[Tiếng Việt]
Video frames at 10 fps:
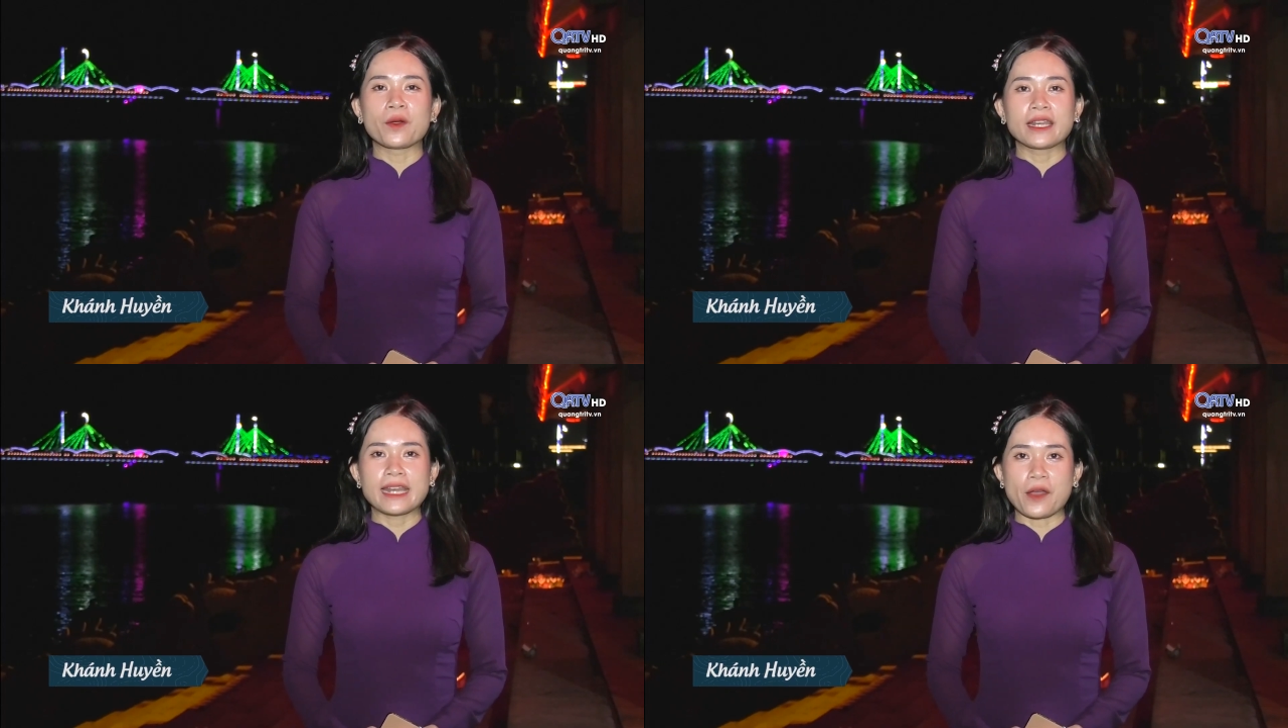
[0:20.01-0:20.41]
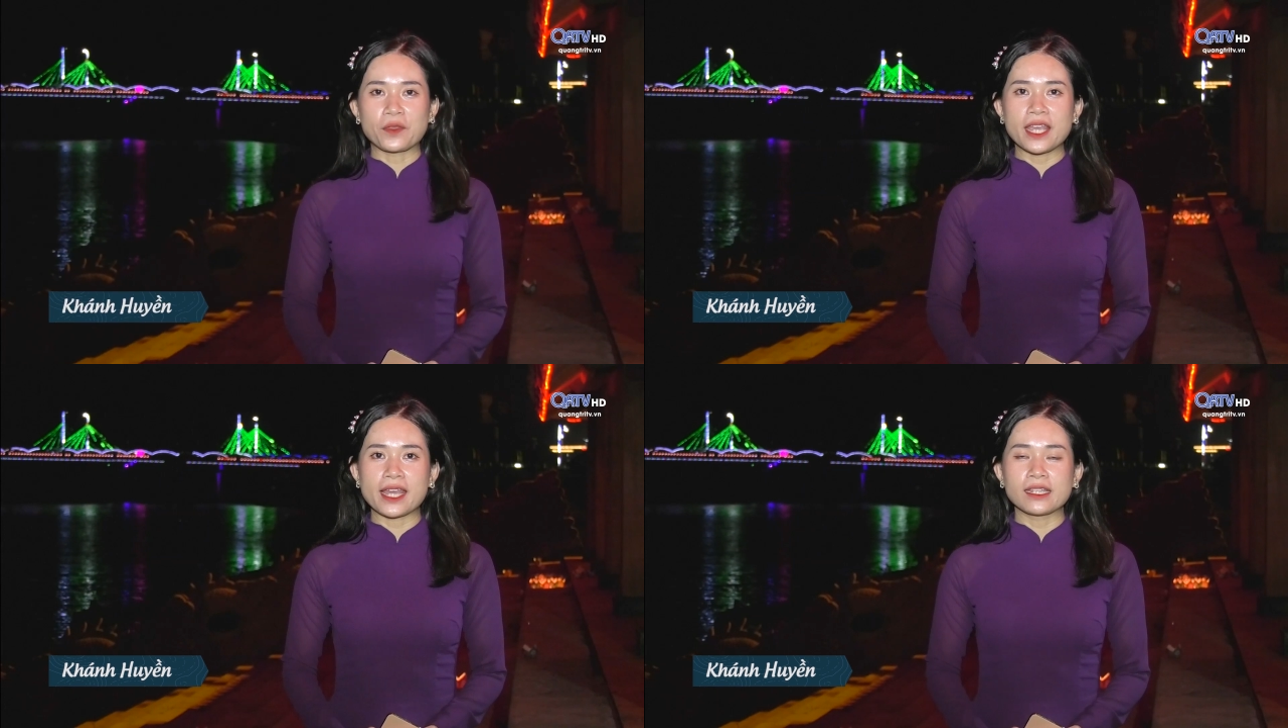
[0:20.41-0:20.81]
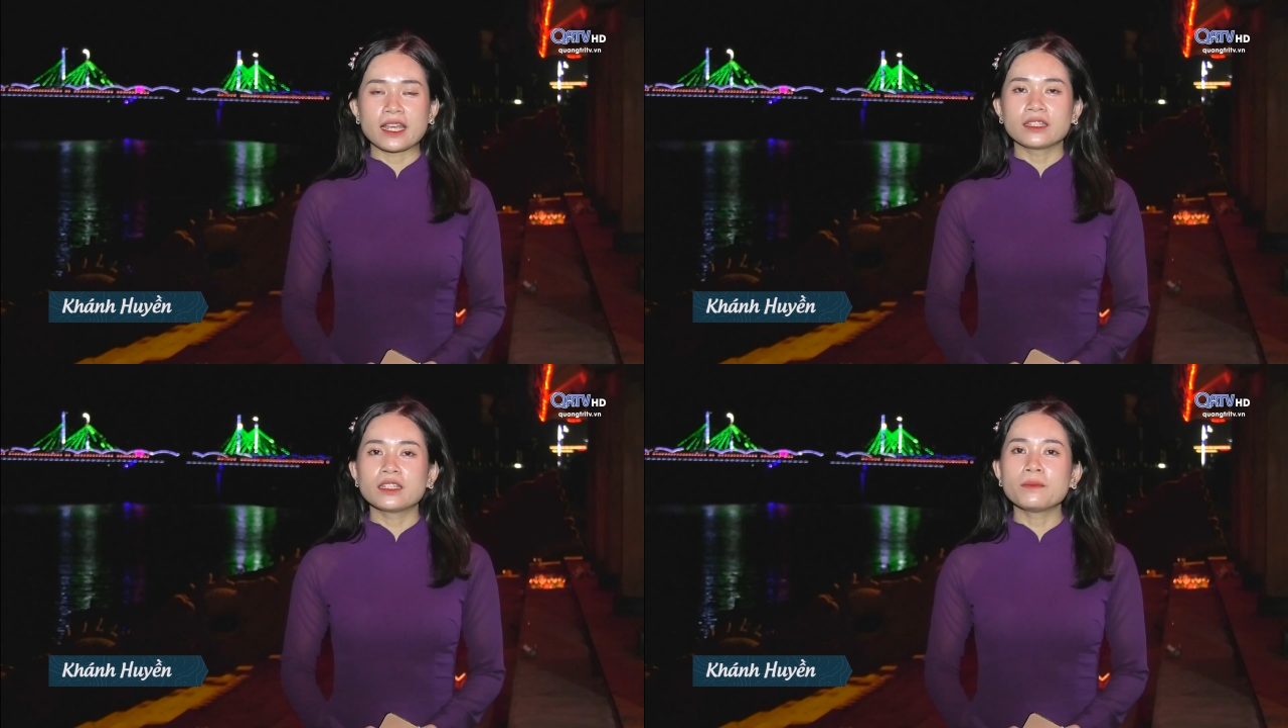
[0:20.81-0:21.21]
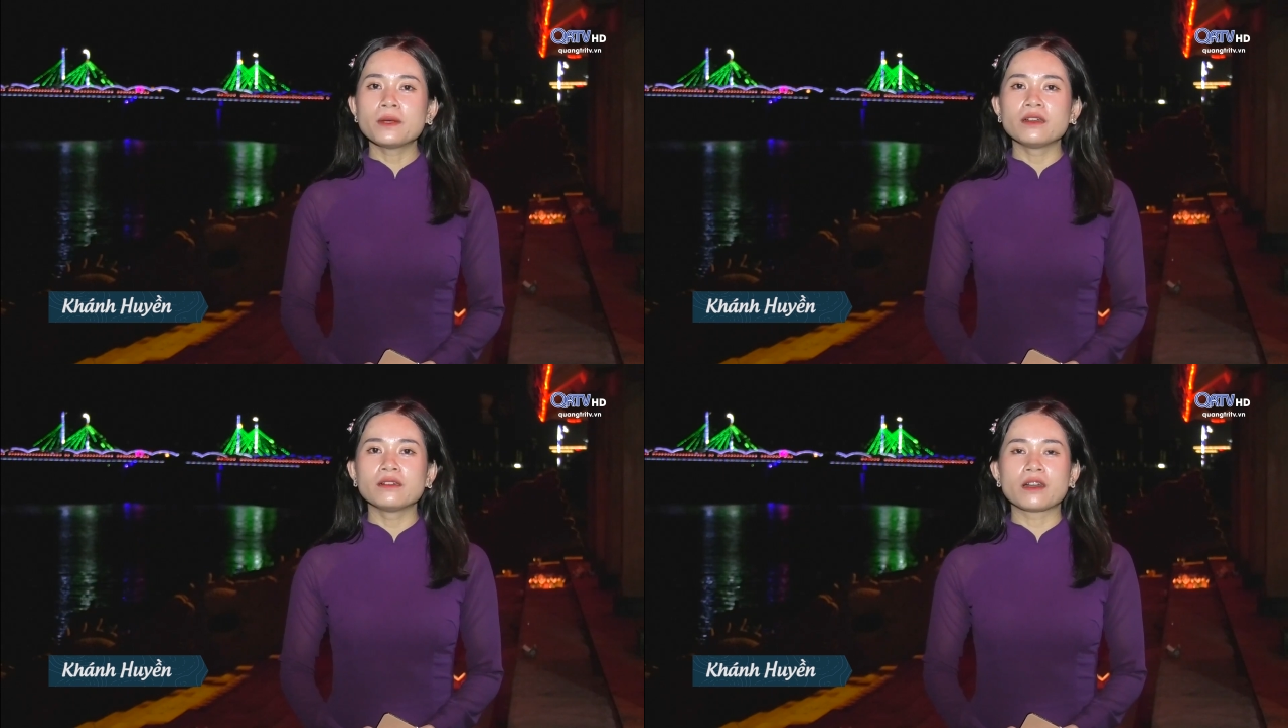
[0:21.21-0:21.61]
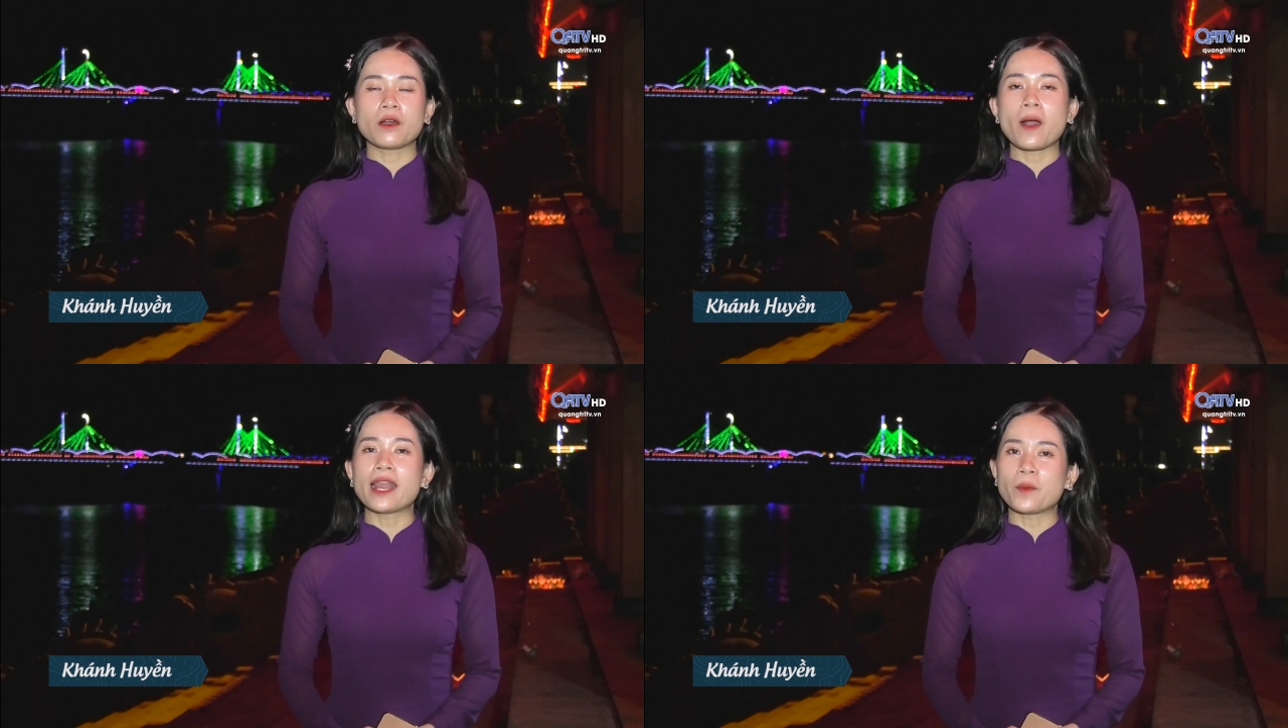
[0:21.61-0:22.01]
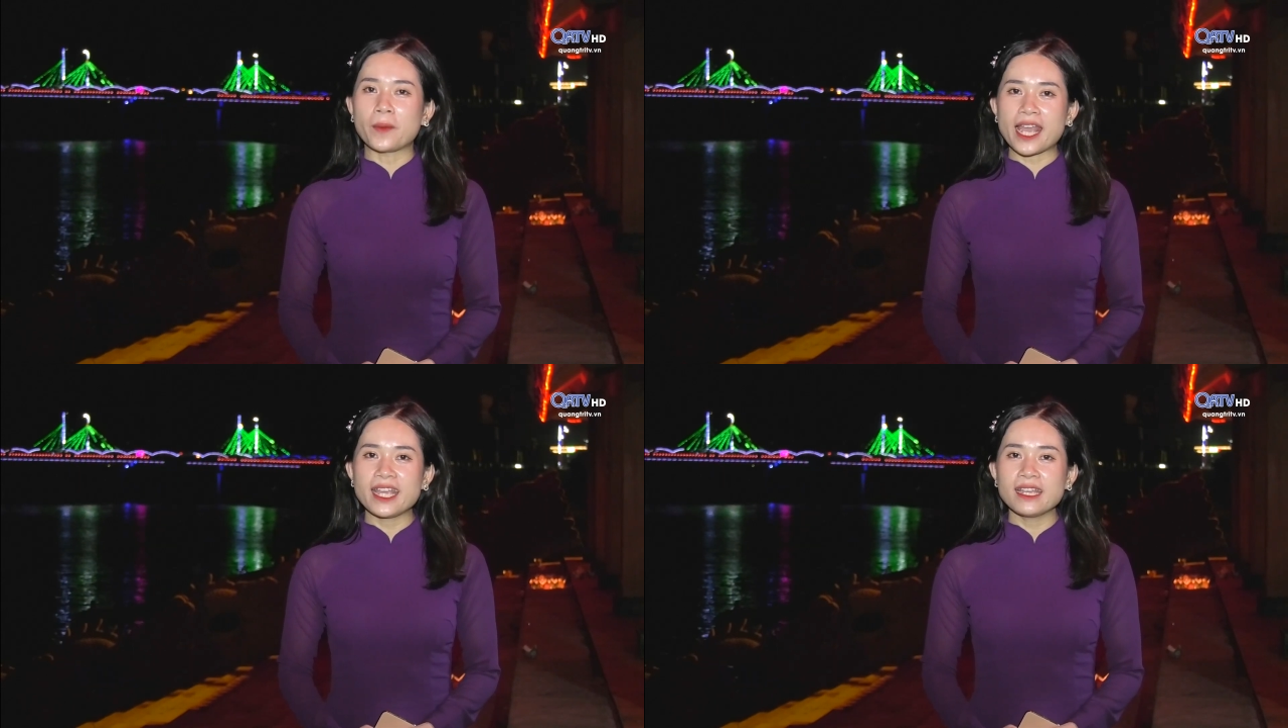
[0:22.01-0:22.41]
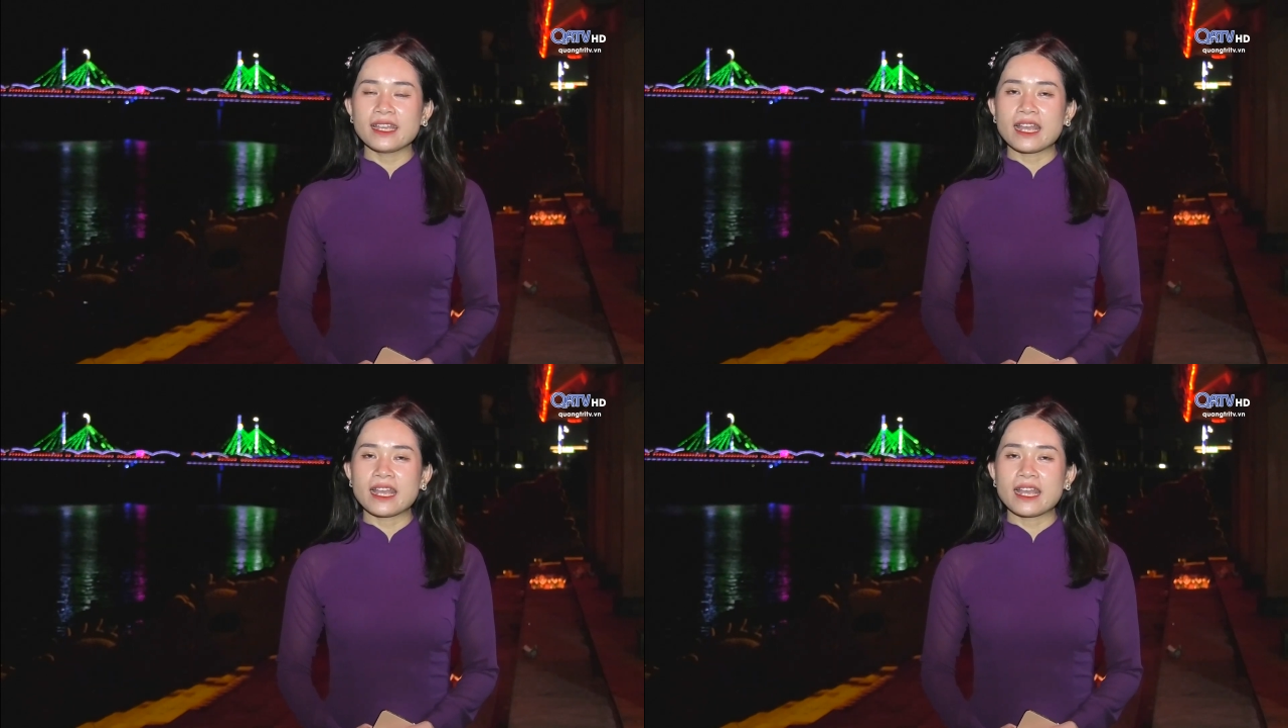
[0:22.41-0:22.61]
náo nhiệt, tưng bừng cờ hoa lồng lẫy.